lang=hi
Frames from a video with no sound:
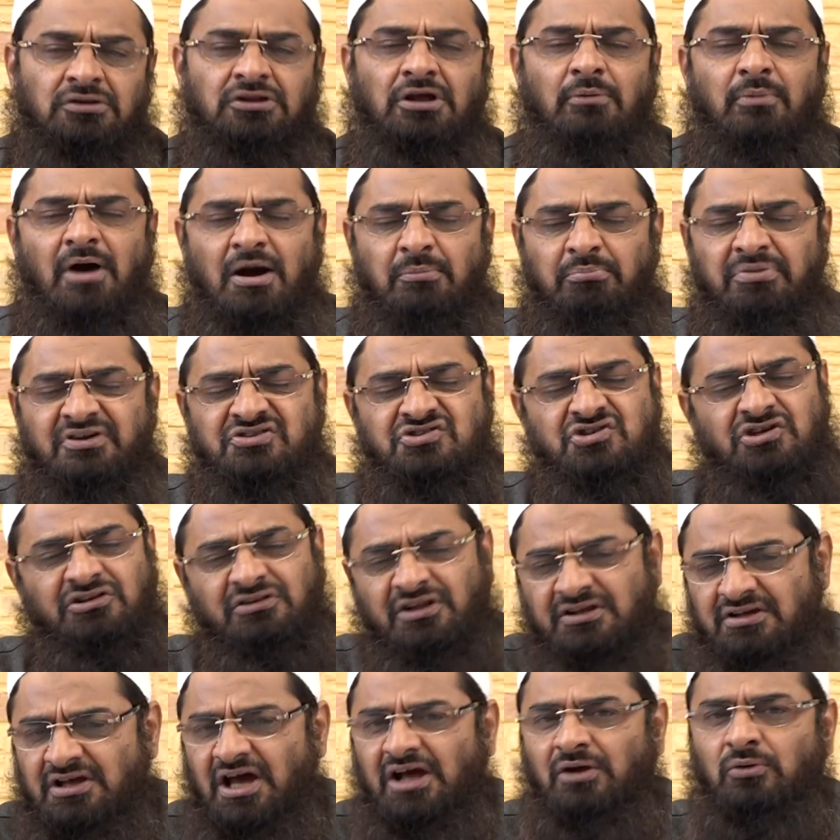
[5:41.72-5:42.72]
तमाम बच्चे
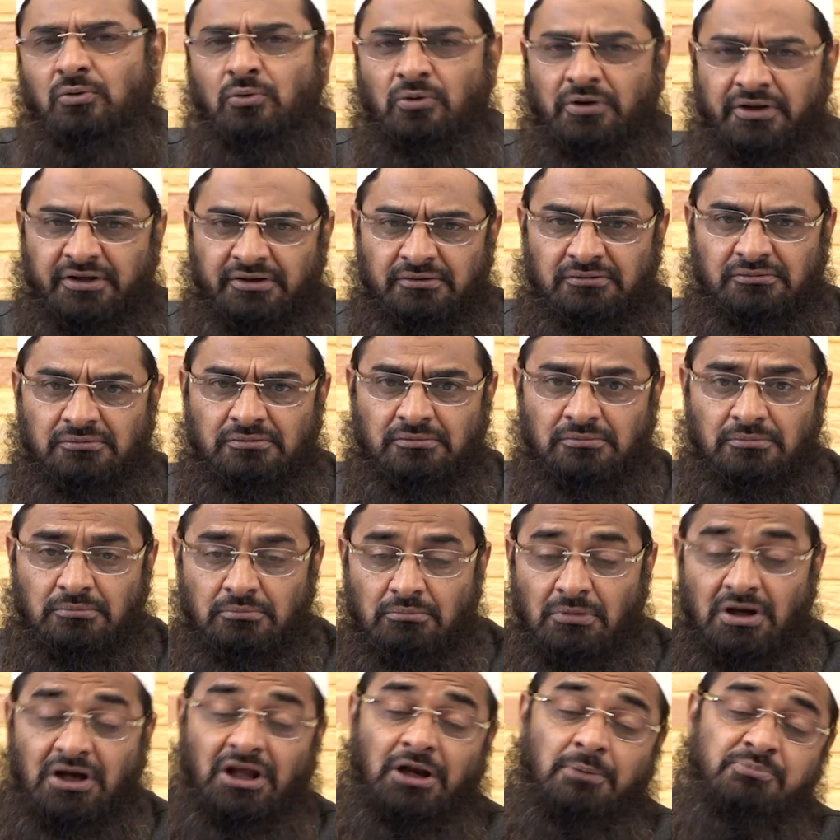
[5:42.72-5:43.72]
तैयार हो गए
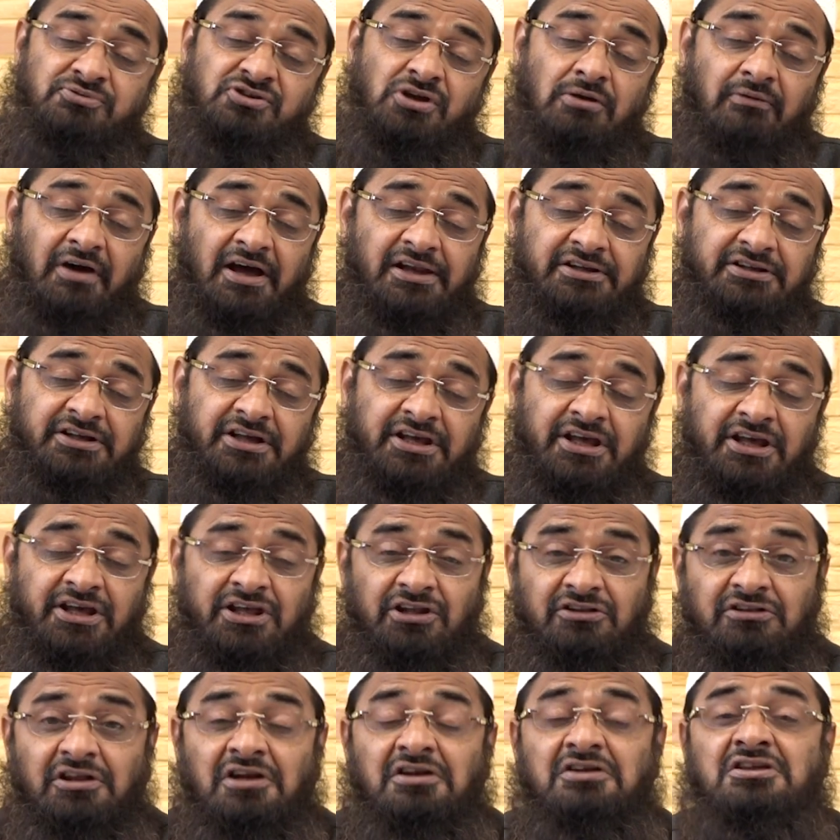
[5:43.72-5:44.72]
मगर अब सवाल यह है
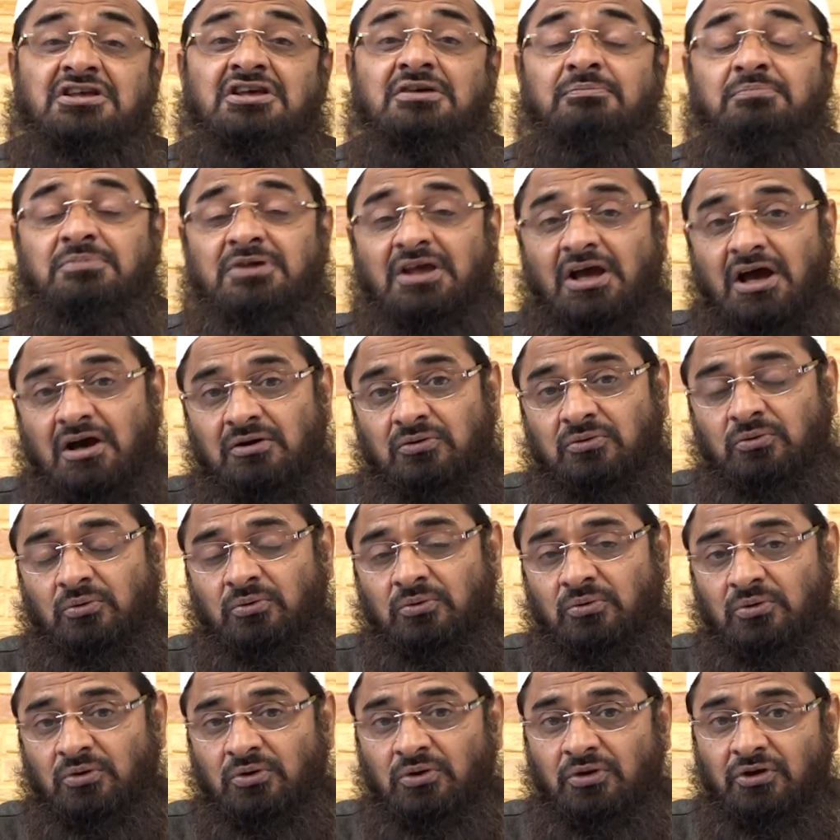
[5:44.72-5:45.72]
कि तरकीब क्या हो
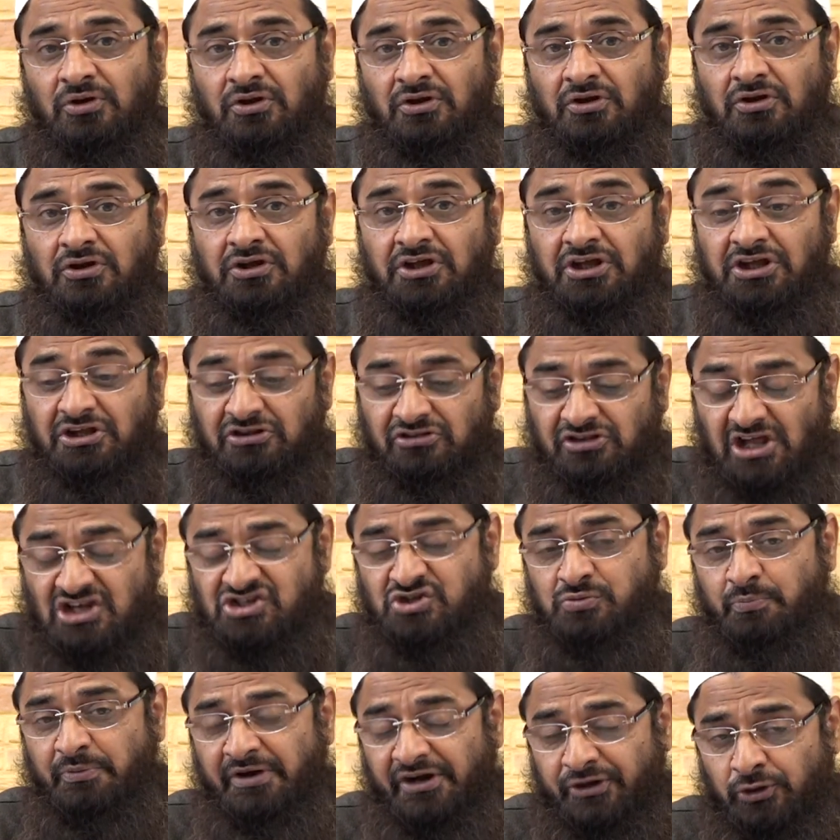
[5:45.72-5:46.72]
इन
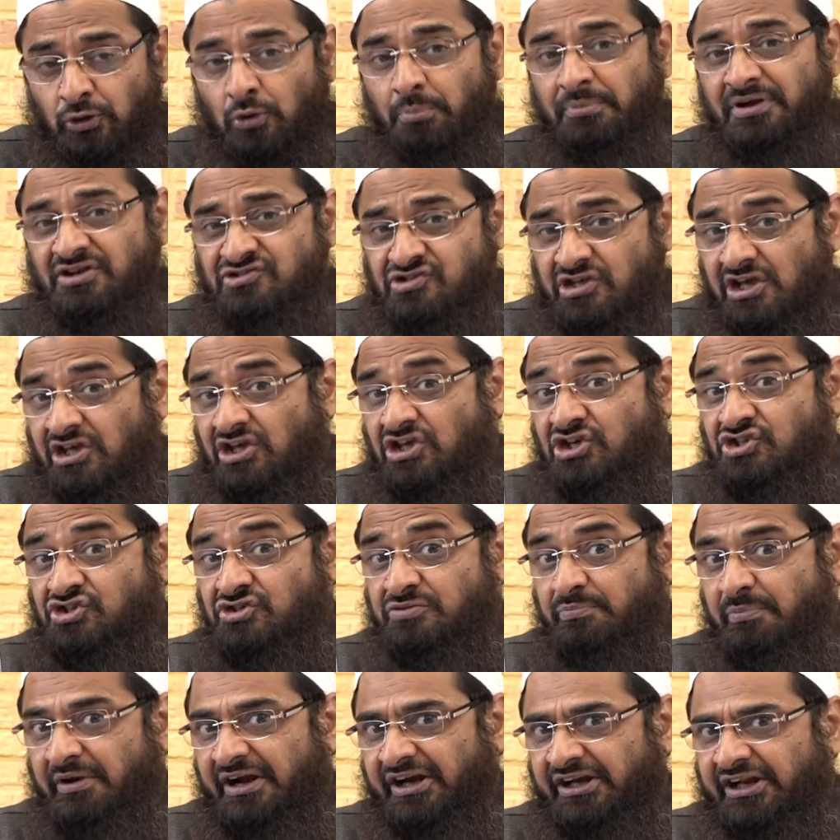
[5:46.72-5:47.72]
दस बेटों में से
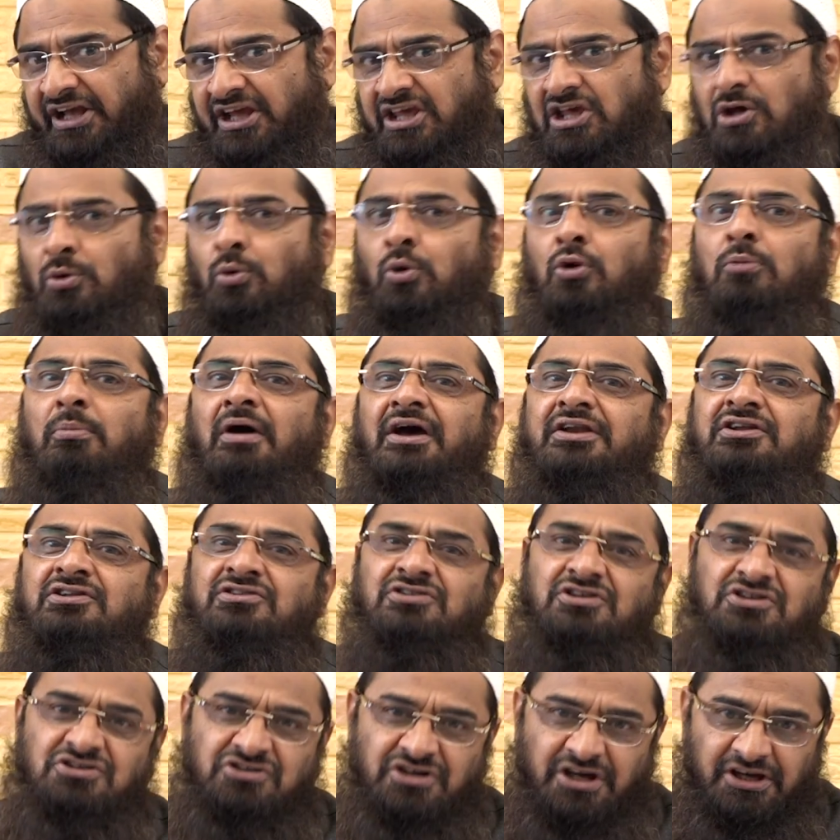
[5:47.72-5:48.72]
किस बेटे की कुर्बानी
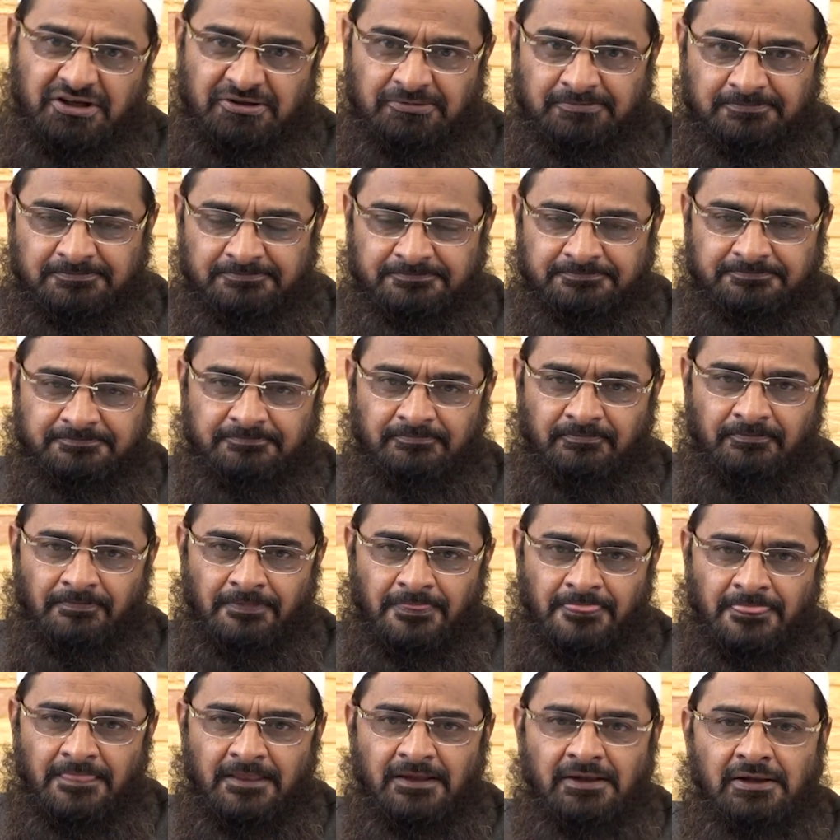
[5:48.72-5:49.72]
दी जाए
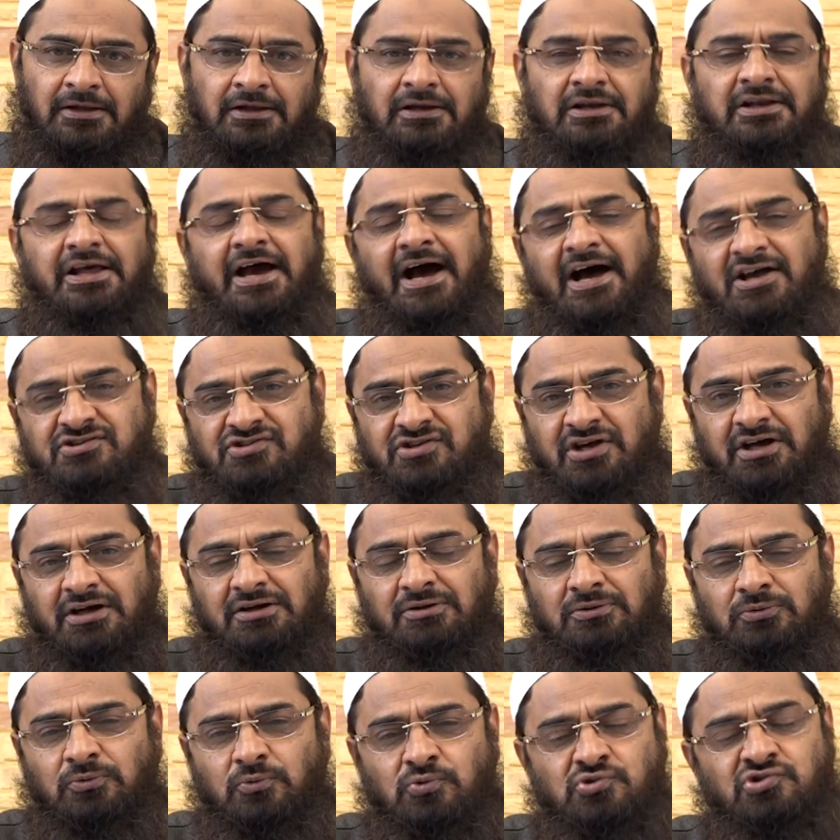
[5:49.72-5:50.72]
लिहाजा
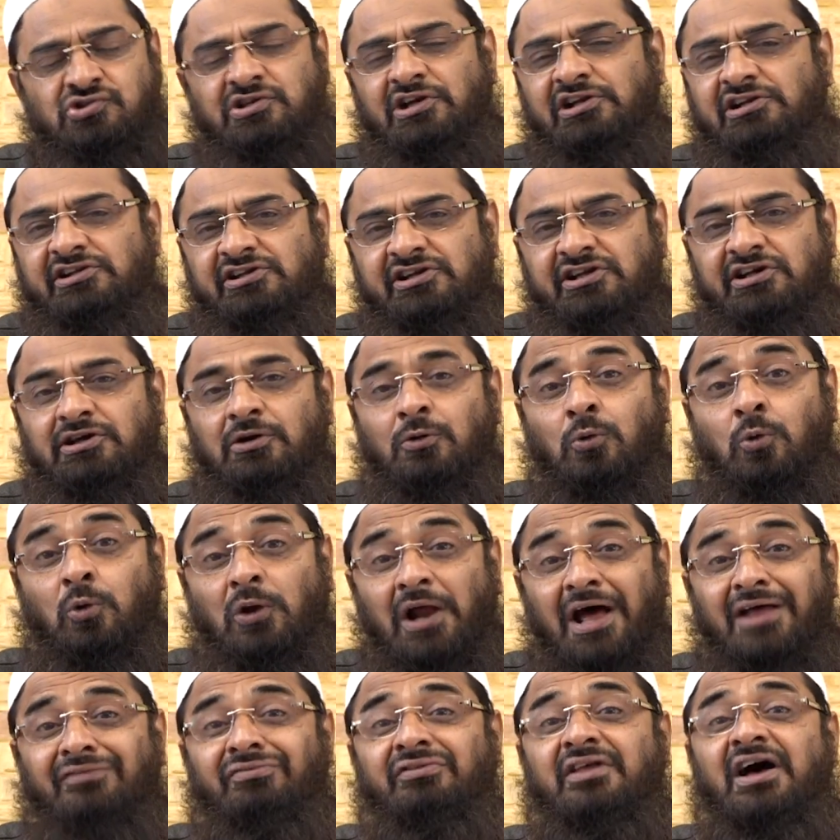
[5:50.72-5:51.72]
उसके लिए
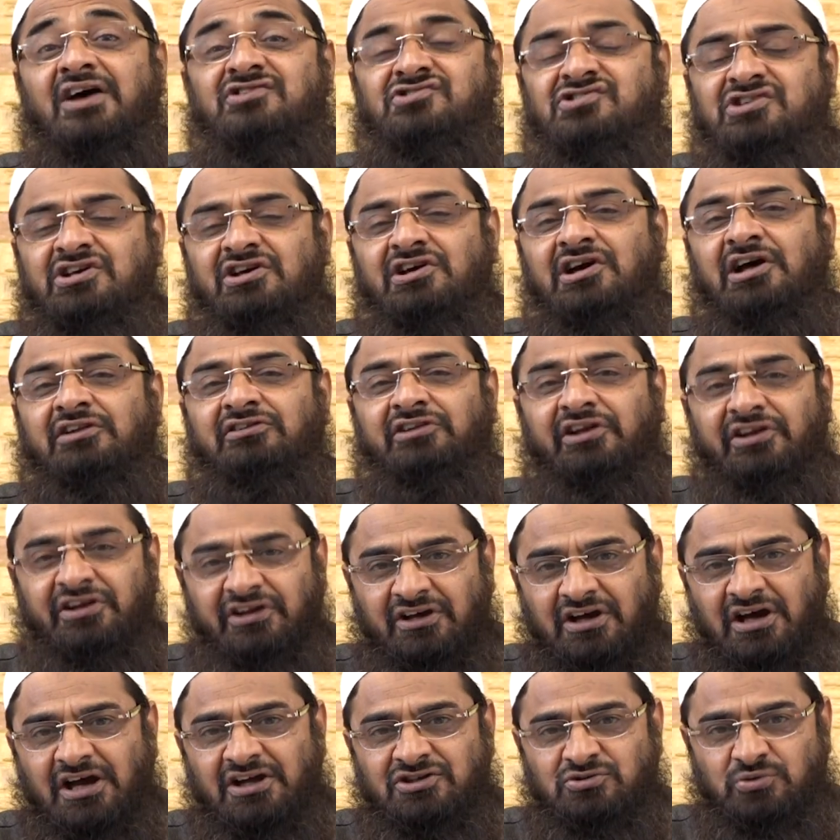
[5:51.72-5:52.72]
कुरानदाजी का
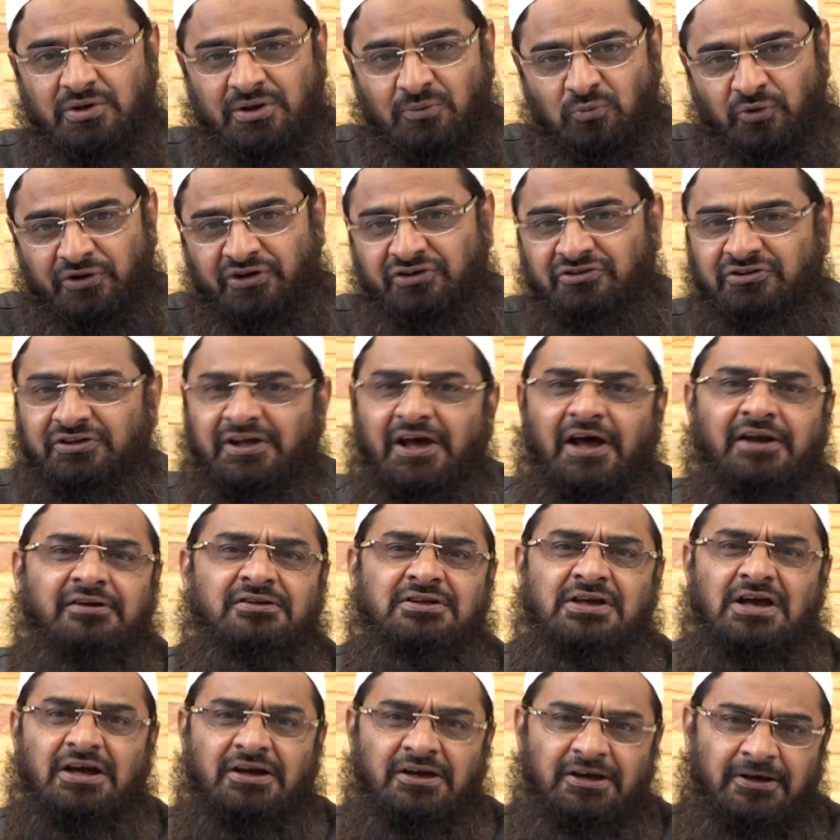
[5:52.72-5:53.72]
तरीक़ा जो है वो इख्तियार
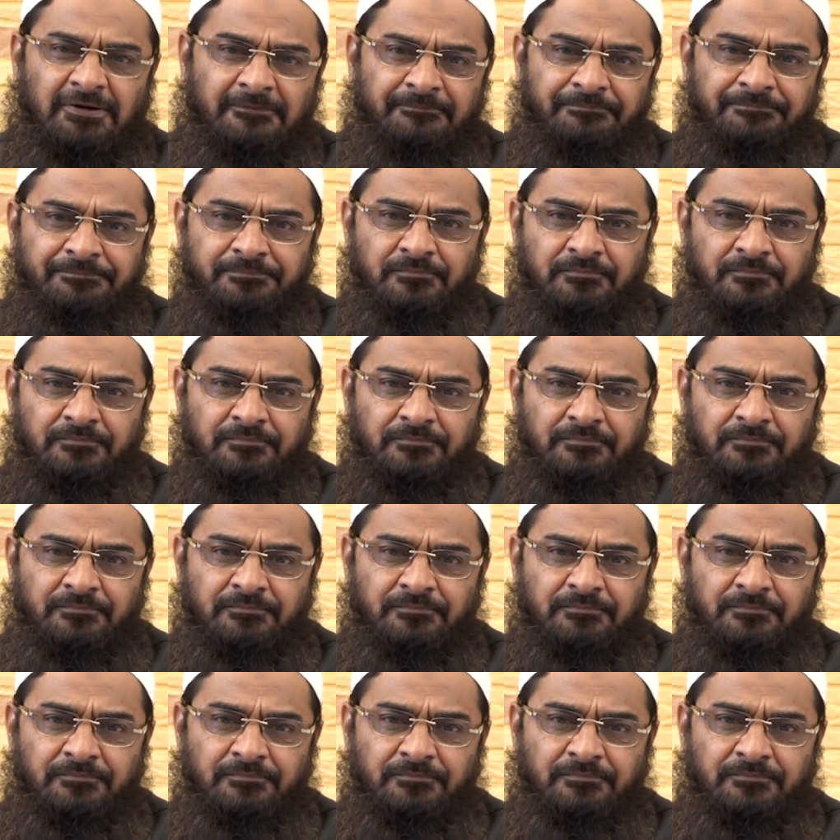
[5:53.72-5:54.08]
किया गया